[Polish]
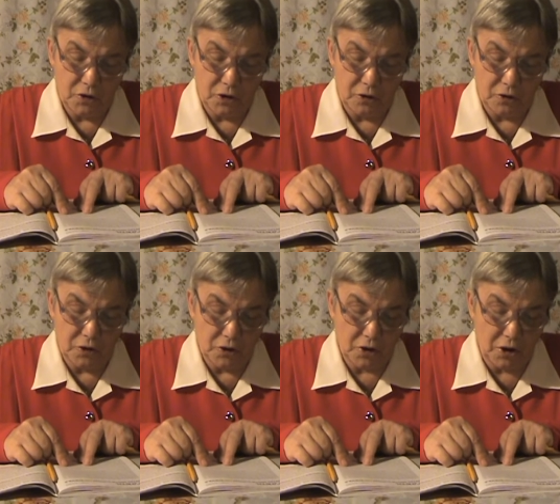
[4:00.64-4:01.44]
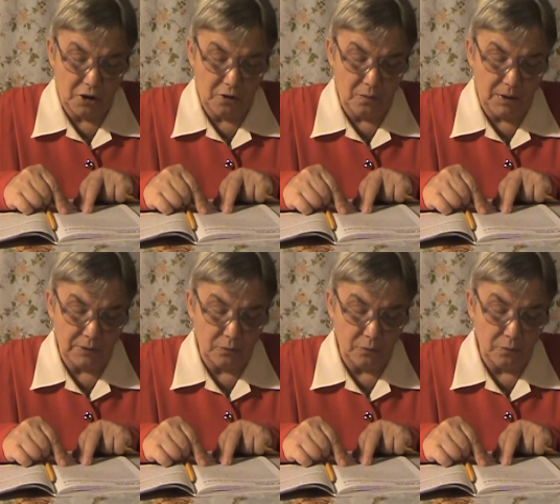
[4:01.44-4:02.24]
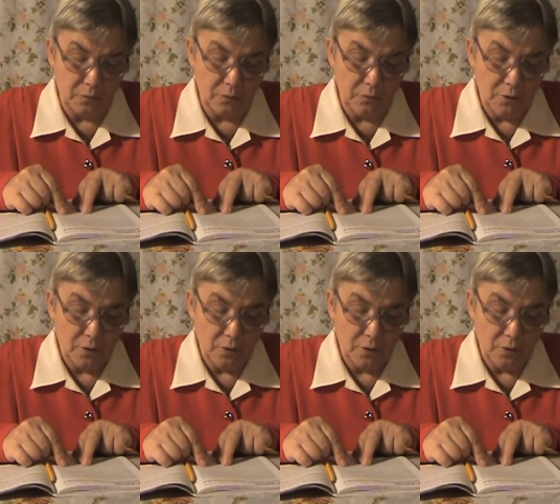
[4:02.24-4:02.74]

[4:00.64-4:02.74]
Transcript: się do ciężkiego ładunku,